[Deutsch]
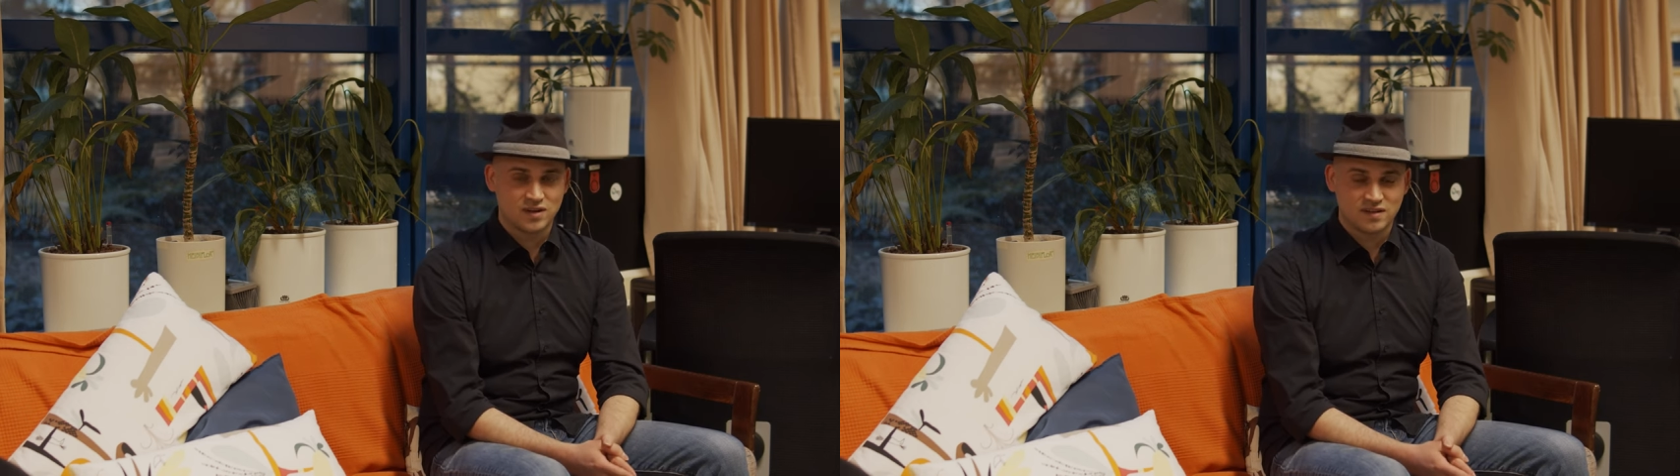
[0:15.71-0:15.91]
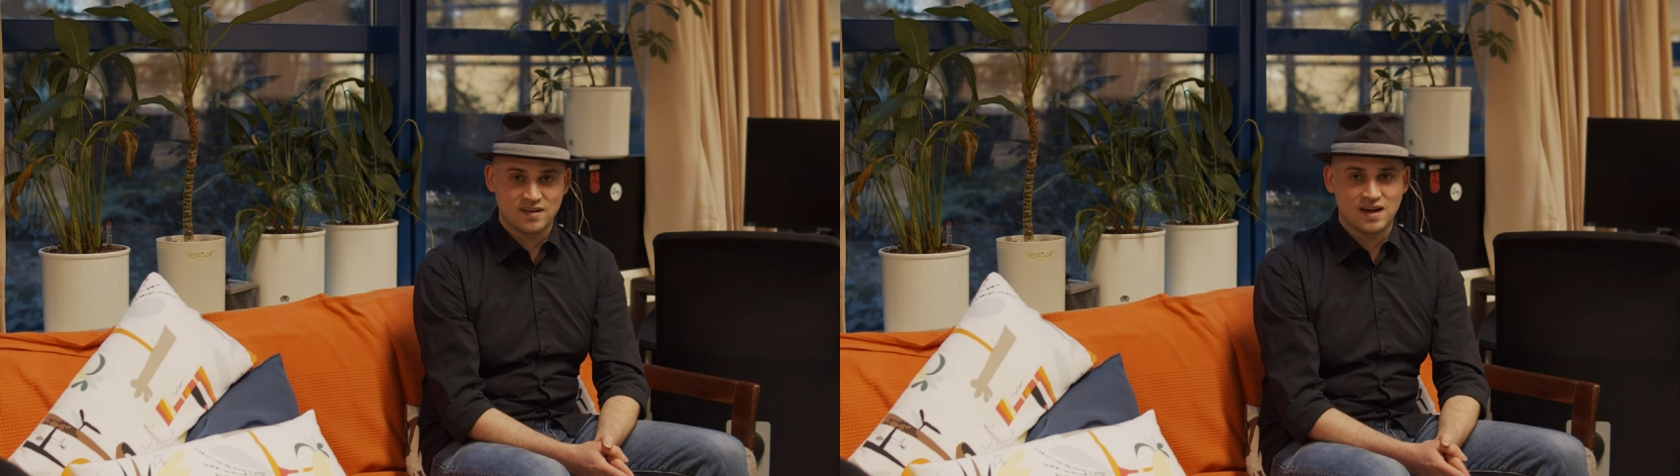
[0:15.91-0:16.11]

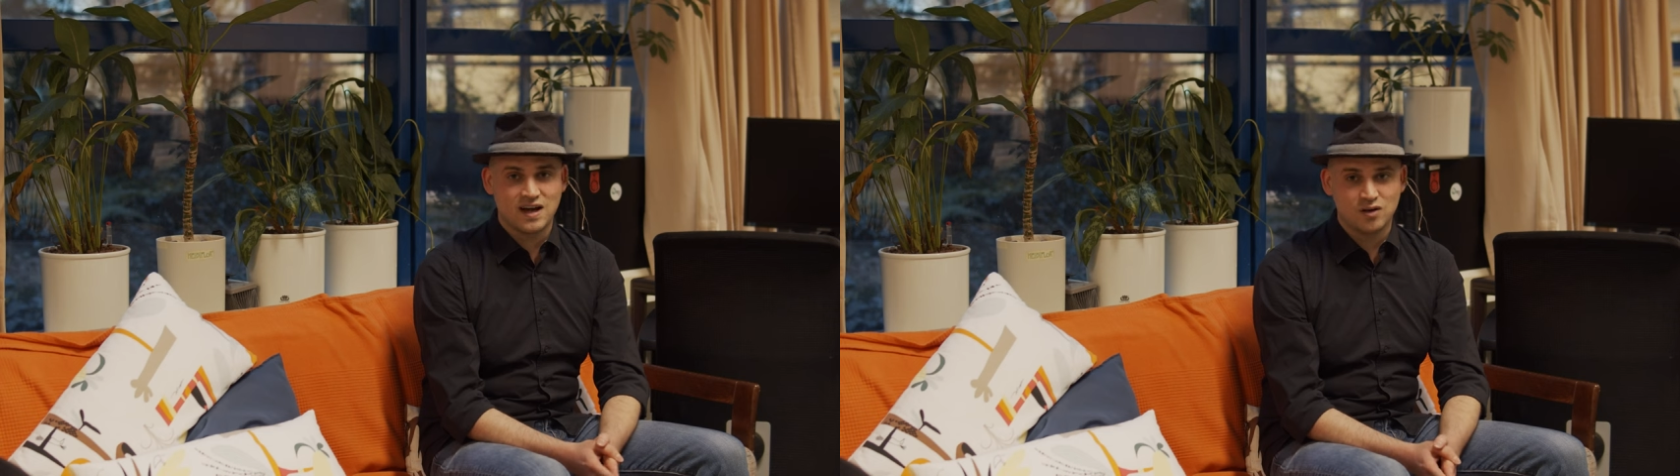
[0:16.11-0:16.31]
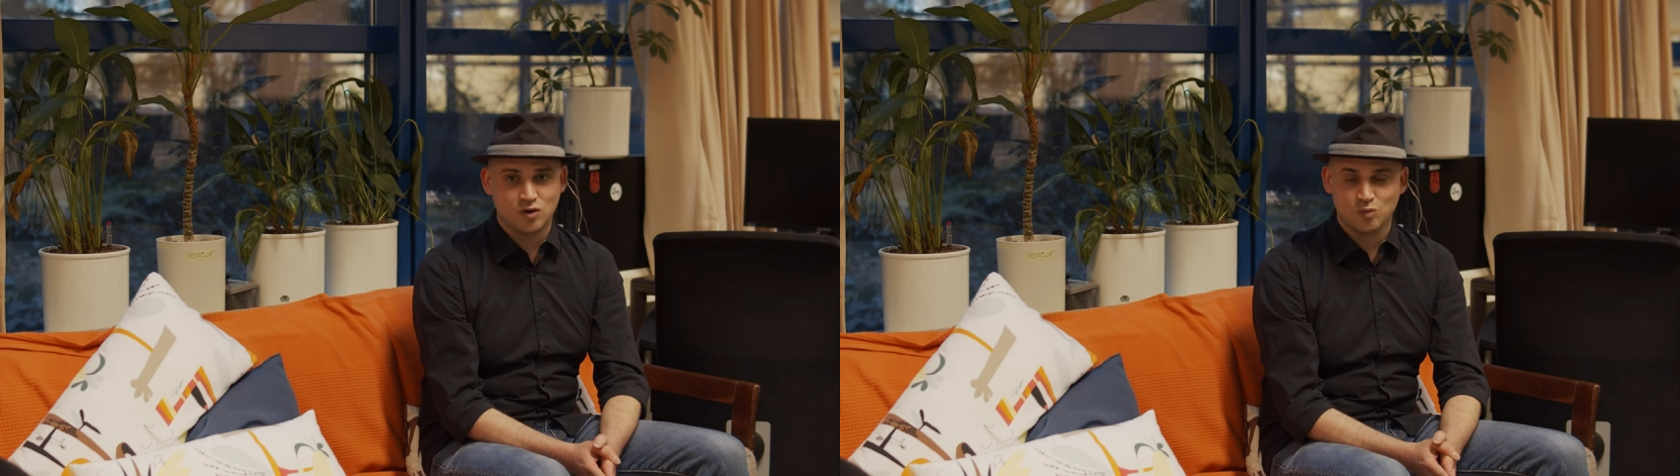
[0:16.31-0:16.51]
der
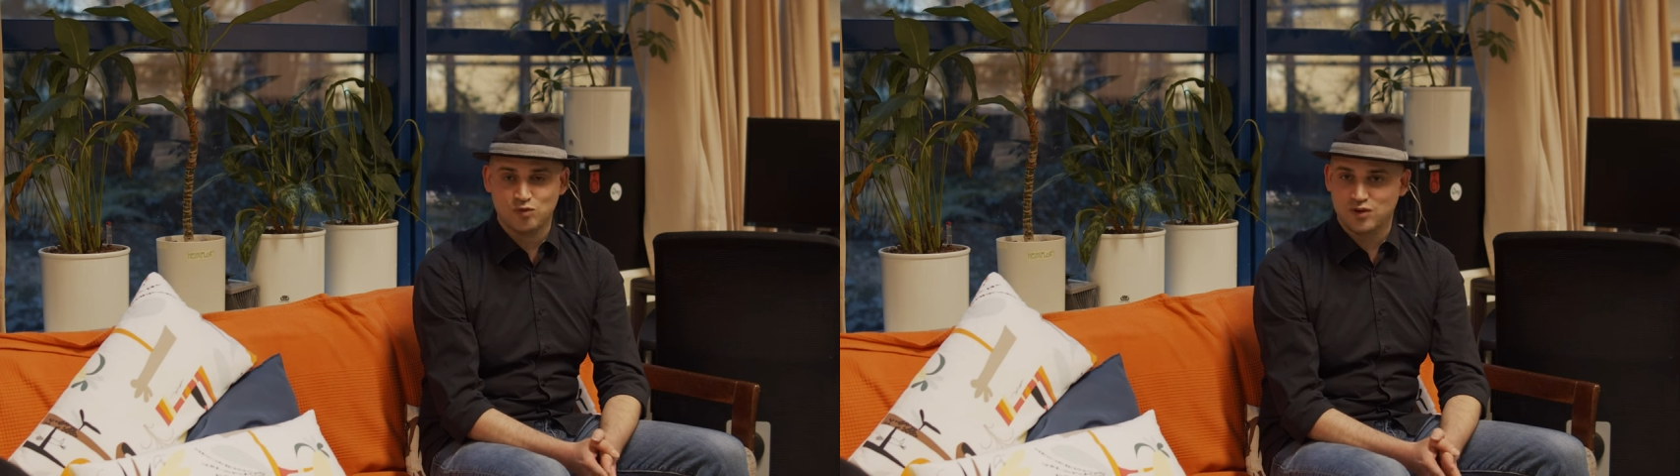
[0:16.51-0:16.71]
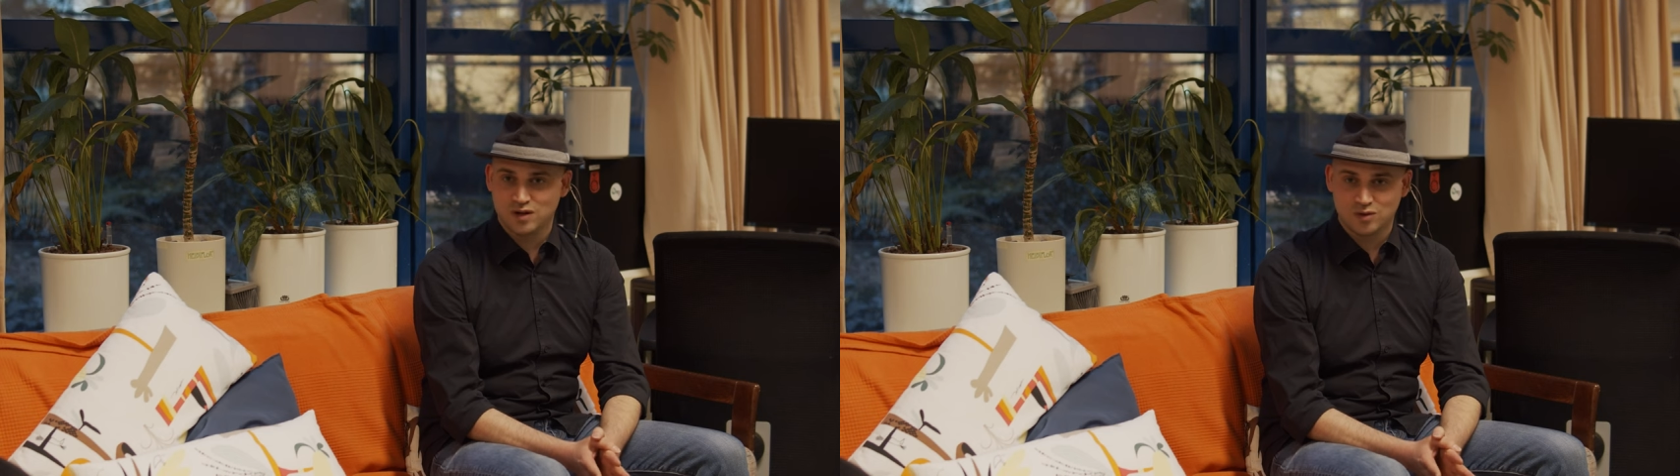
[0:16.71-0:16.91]
Zahl,
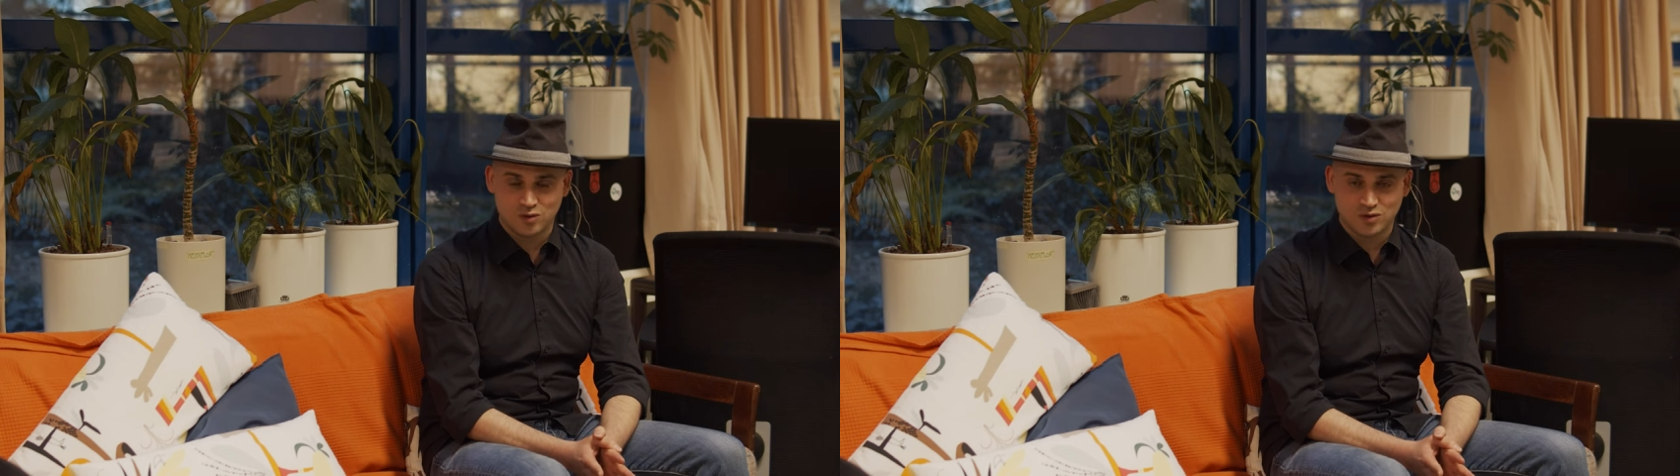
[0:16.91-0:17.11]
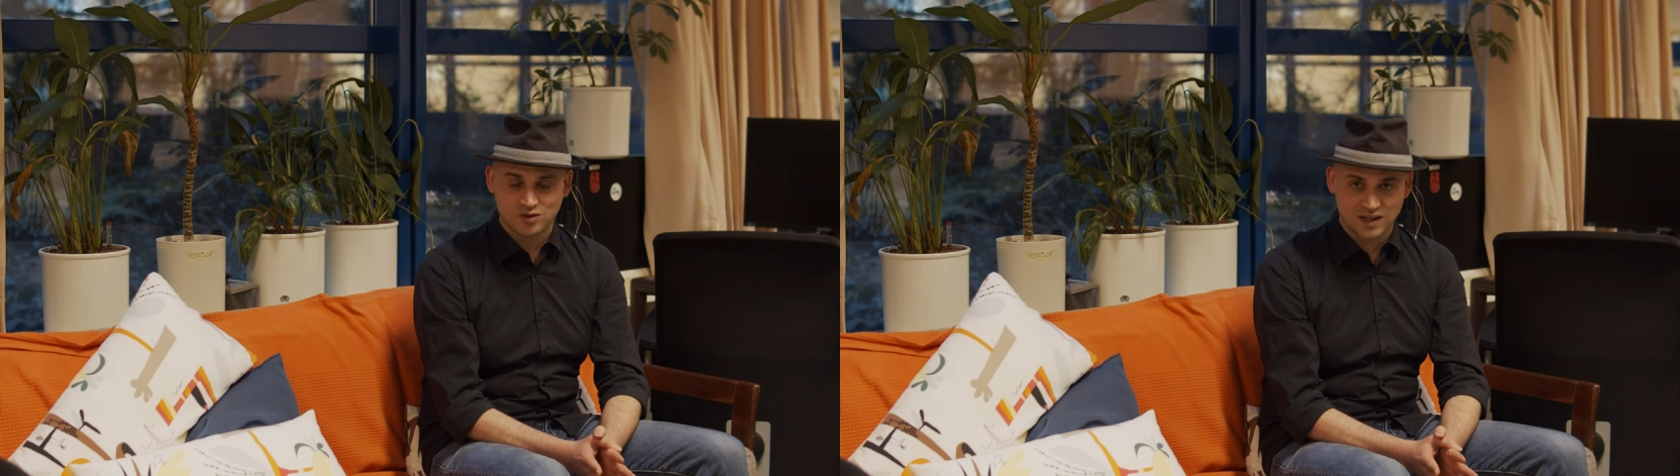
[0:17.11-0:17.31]
Umfang und